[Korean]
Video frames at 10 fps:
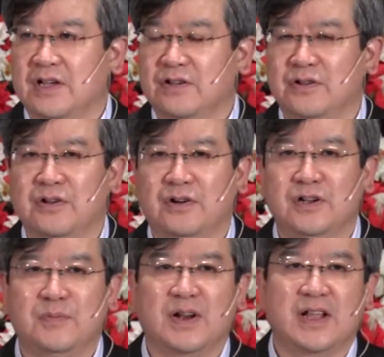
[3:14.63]
그리고
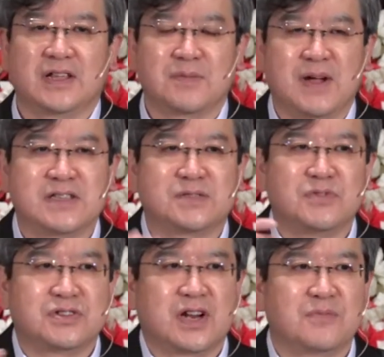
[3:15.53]
얼마나 이렇게
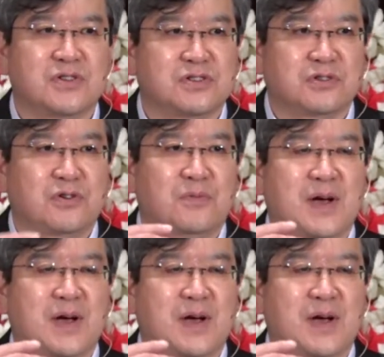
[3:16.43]
말씀을 전하면서도